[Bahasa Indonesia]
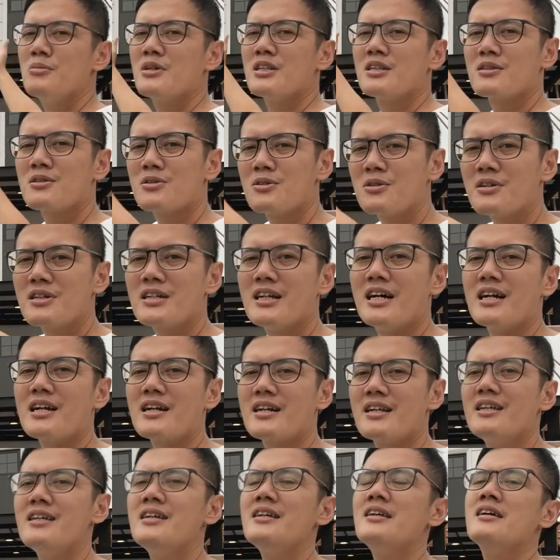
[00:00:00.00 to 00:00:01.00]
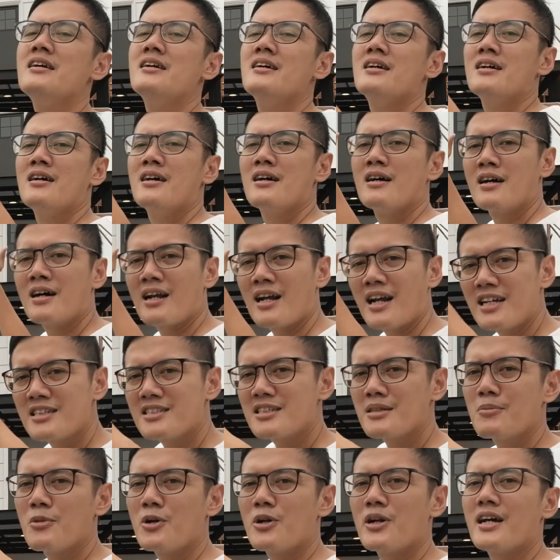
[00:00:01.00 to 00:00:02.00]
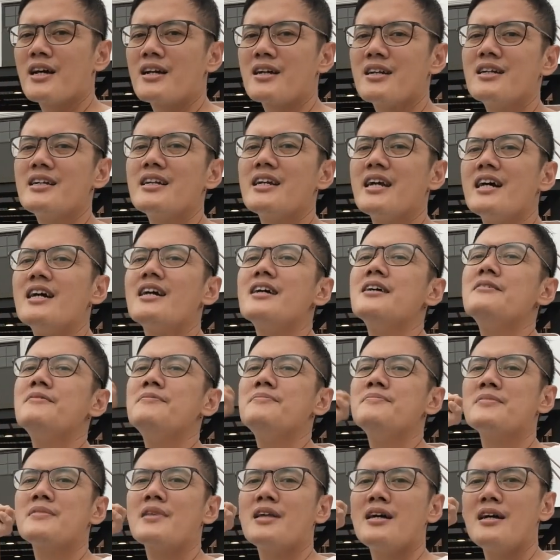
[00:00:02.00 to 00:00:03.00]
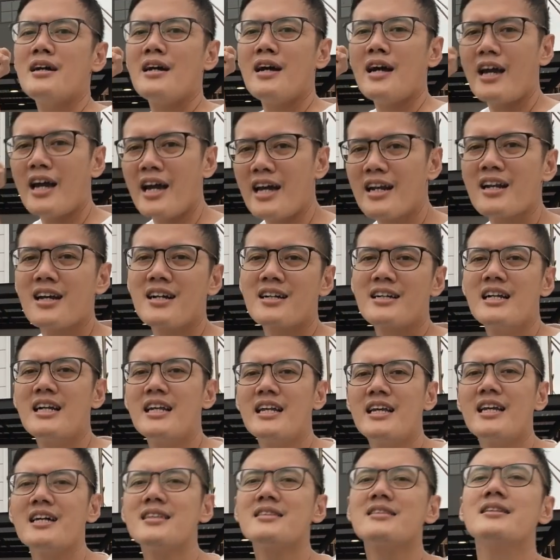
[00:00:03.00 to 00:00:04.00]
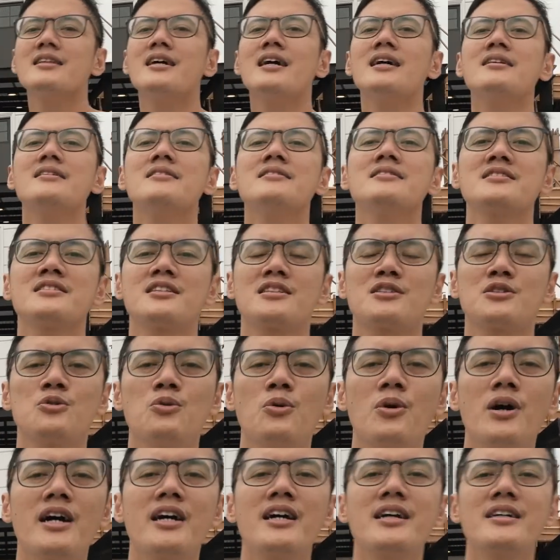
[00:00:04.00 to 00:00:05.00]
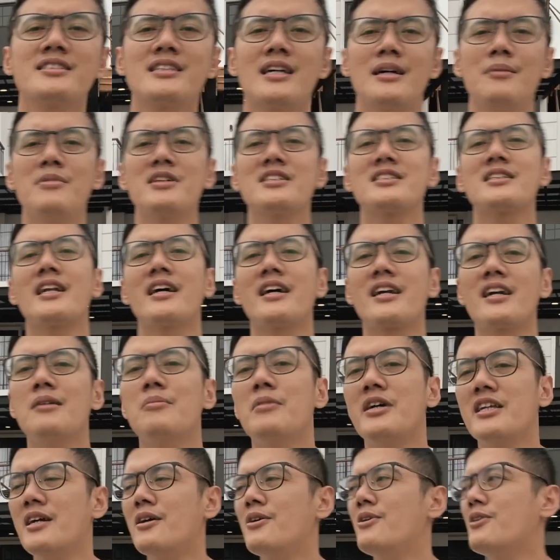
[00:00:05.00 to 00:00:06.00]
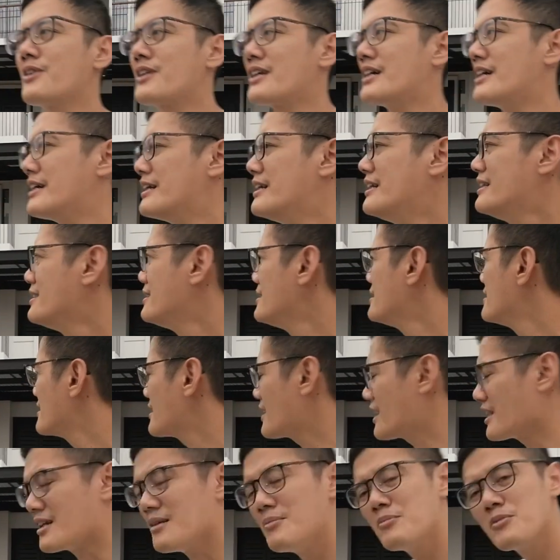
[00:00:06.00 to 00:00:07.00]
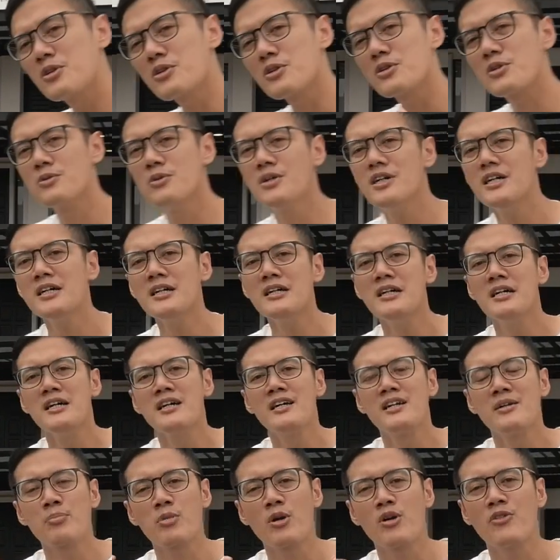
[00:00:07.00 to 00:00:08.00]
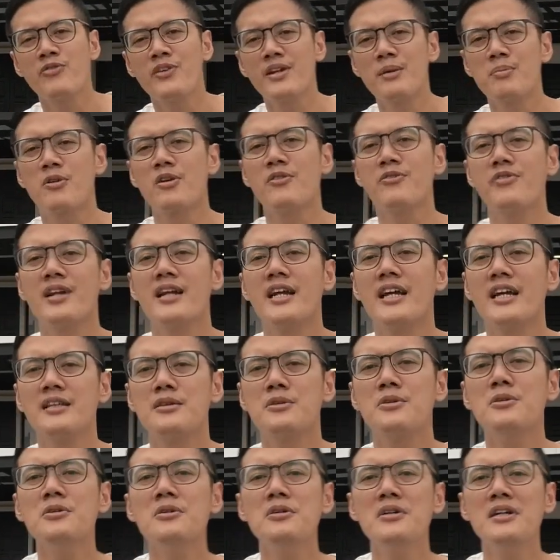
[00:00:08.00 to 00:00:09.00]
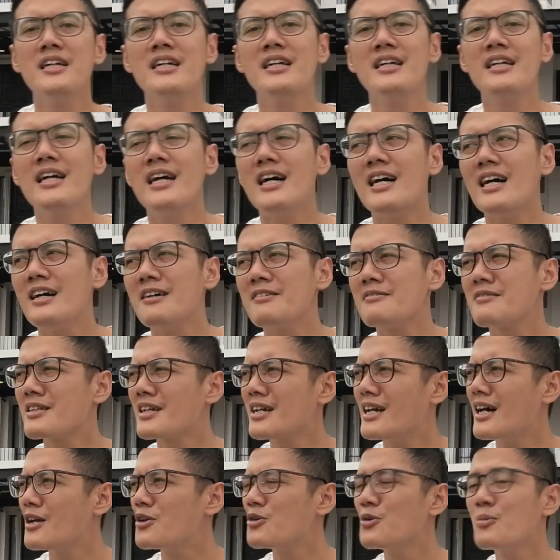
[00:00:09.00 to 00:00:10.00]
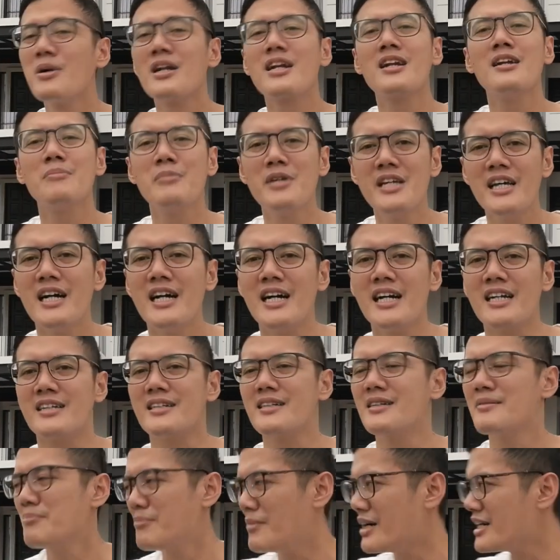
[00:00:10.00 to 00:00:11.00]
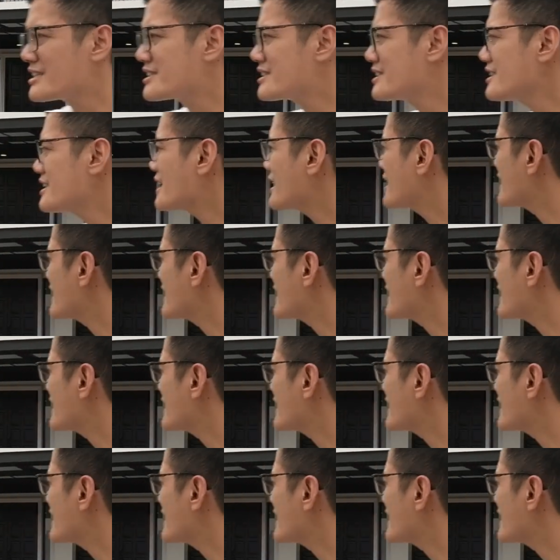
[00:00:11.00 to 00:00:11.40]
bentuk dari klasik modern yang enak dilihat dan sesuai sama selera banyak orang. Karena menurut gue profil-profilnya itu nggak terlalu berlebihan, masih